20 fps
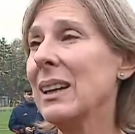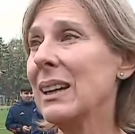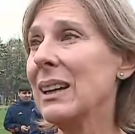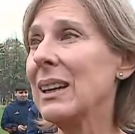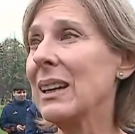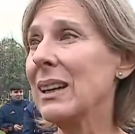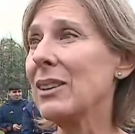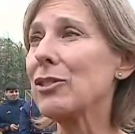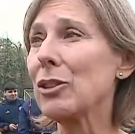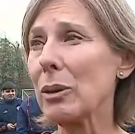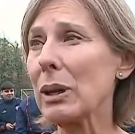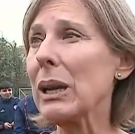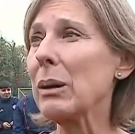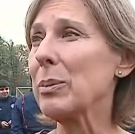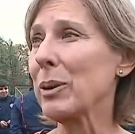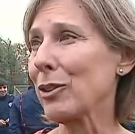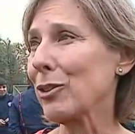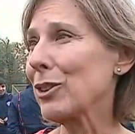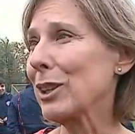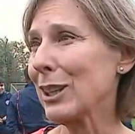eh, sobre las
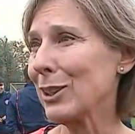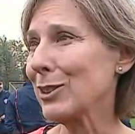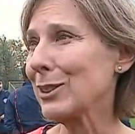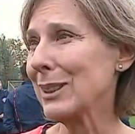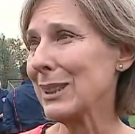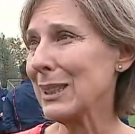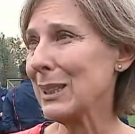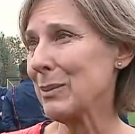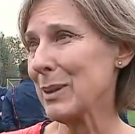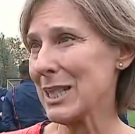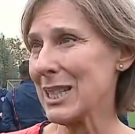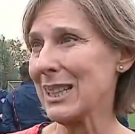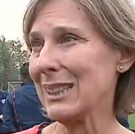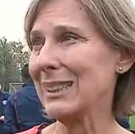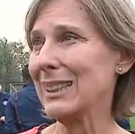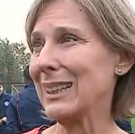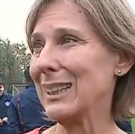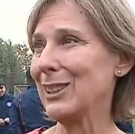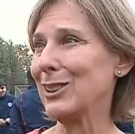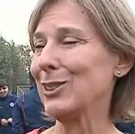personas con discapacidad
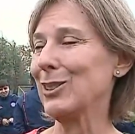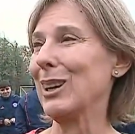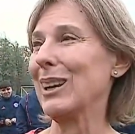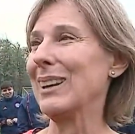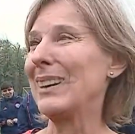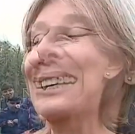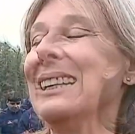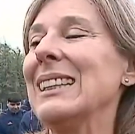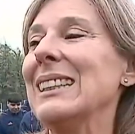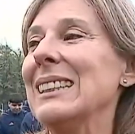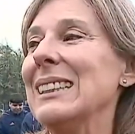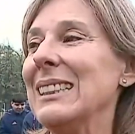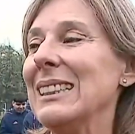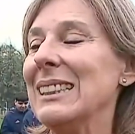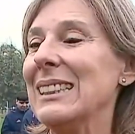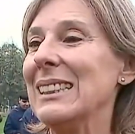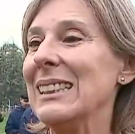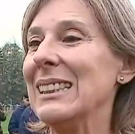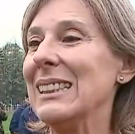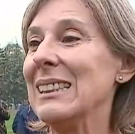intelectual
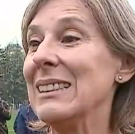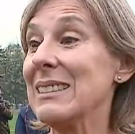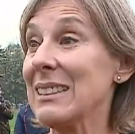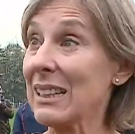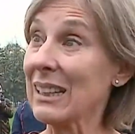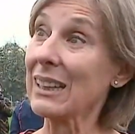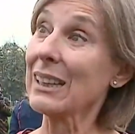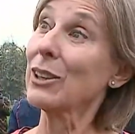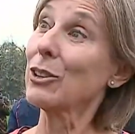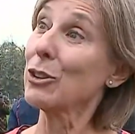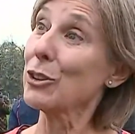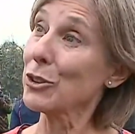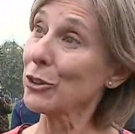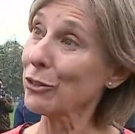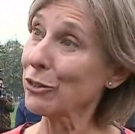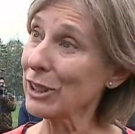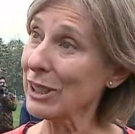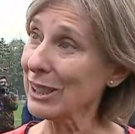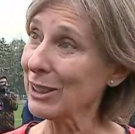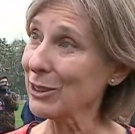y ser
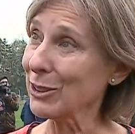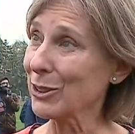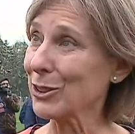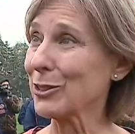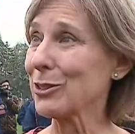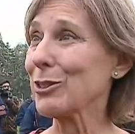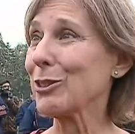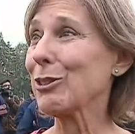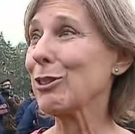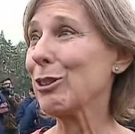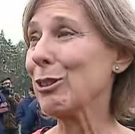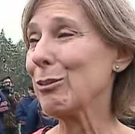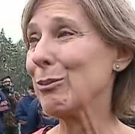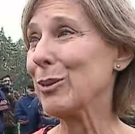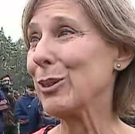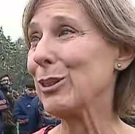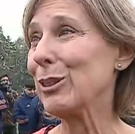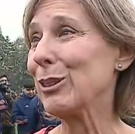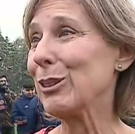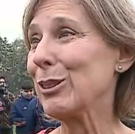reconocidos
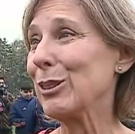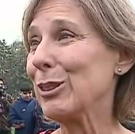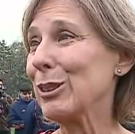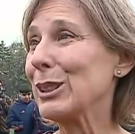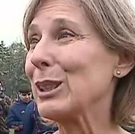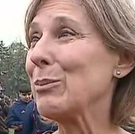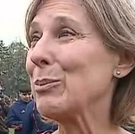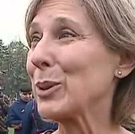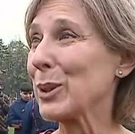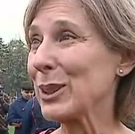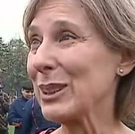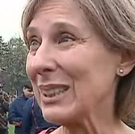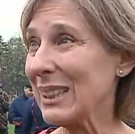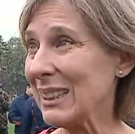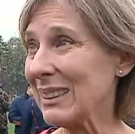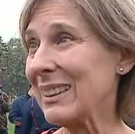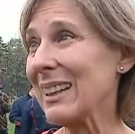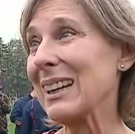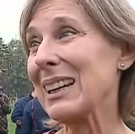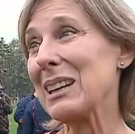como
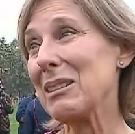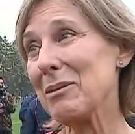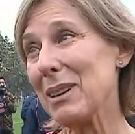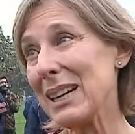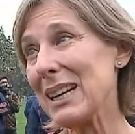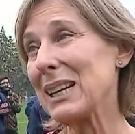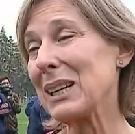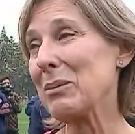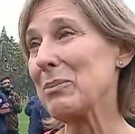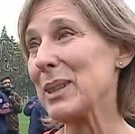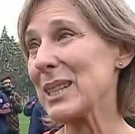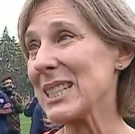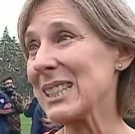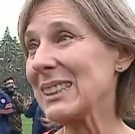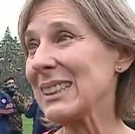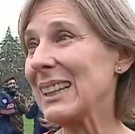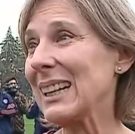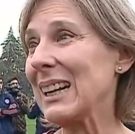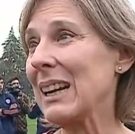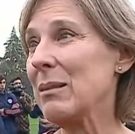deportistas que van a
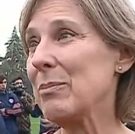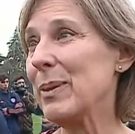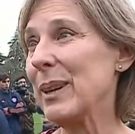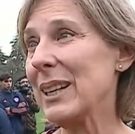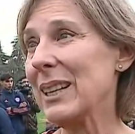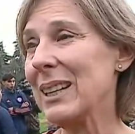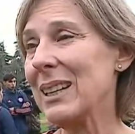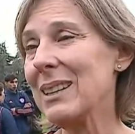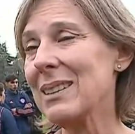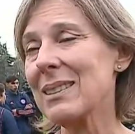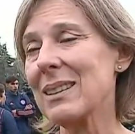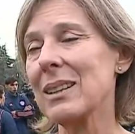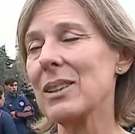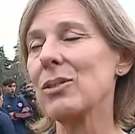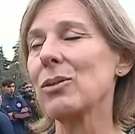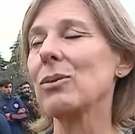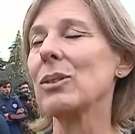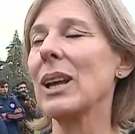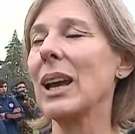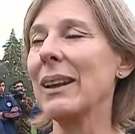representar al país
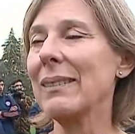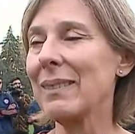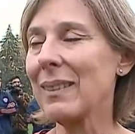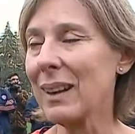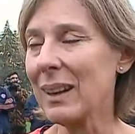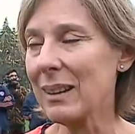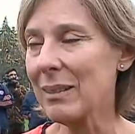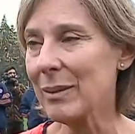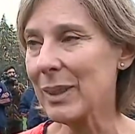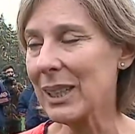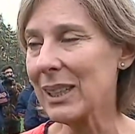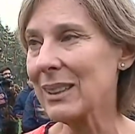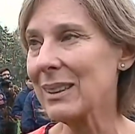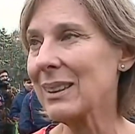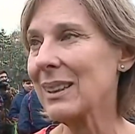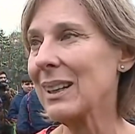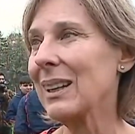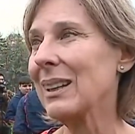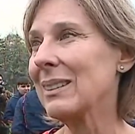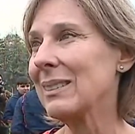es una
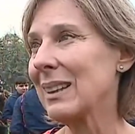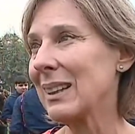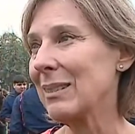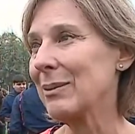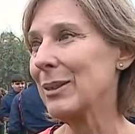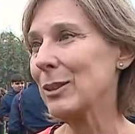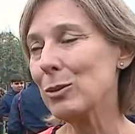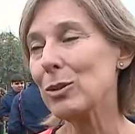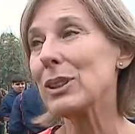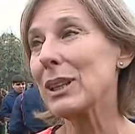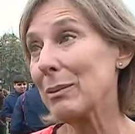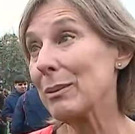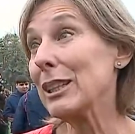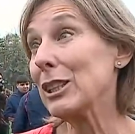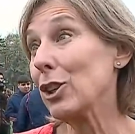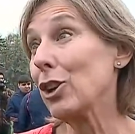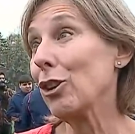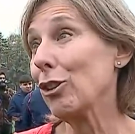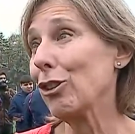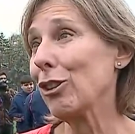tremenda, un
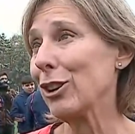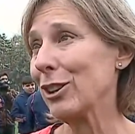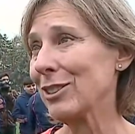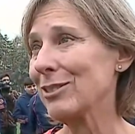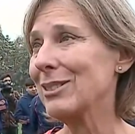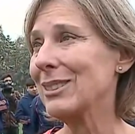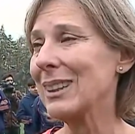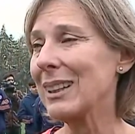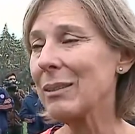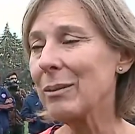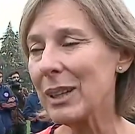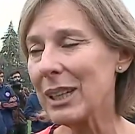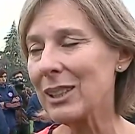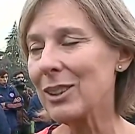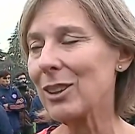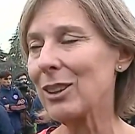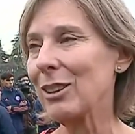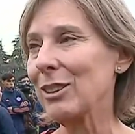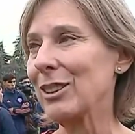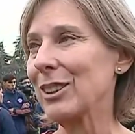tremendo logro, un
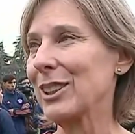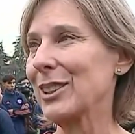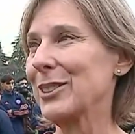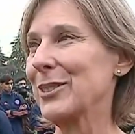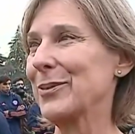tremendo logro.